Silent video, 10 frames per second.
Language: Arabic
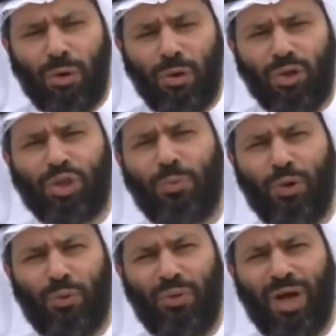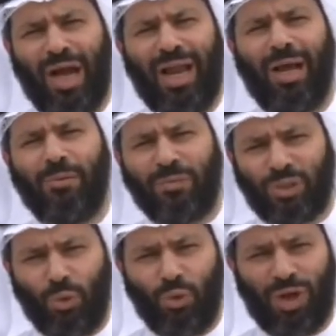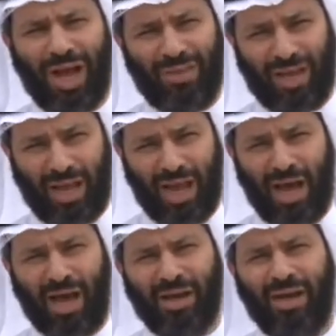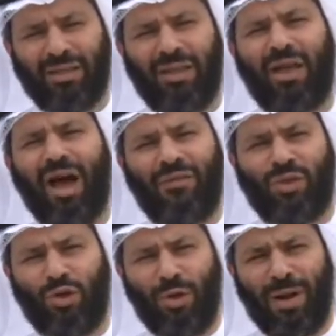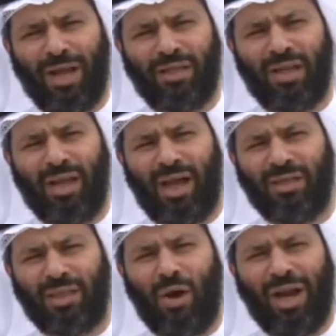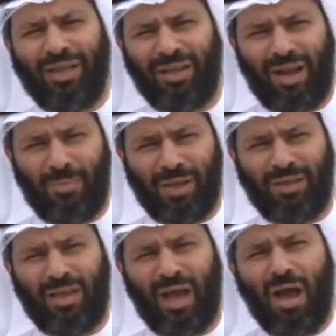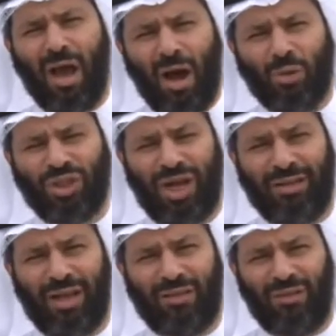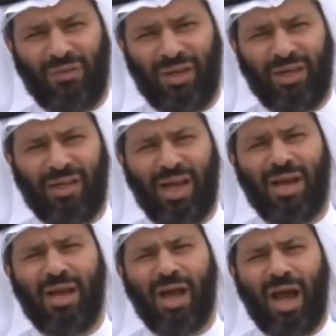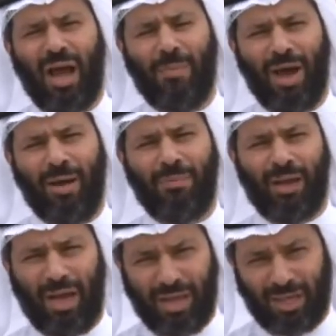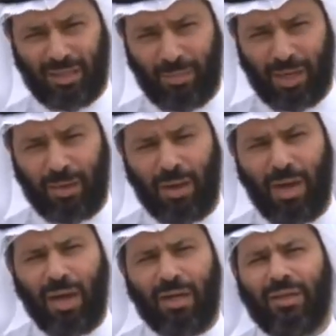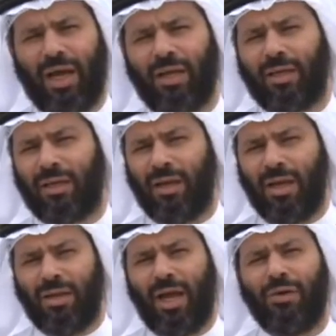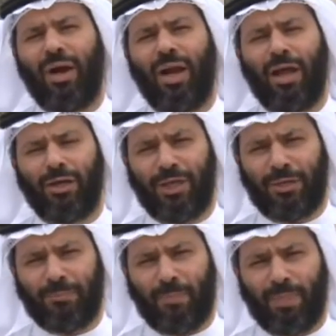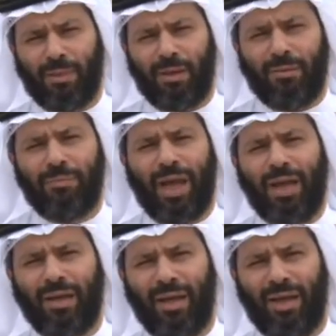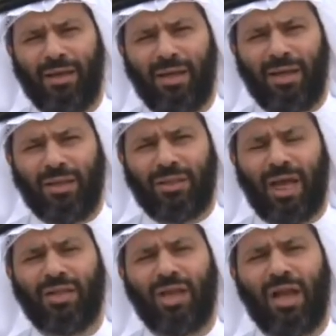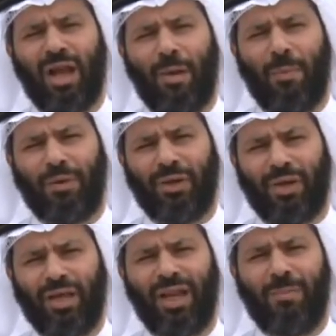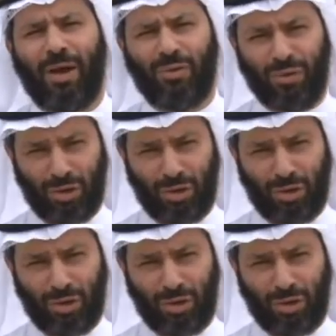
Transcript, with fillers: اجبروا على سلوك هذا الخيار تتهافت اليوم الادله سواء الادله الماديه او الشهادات الفعليه امام هيئه المحكمه، لذلك نحن على يقين بان سينتهي الامر الى ما كنا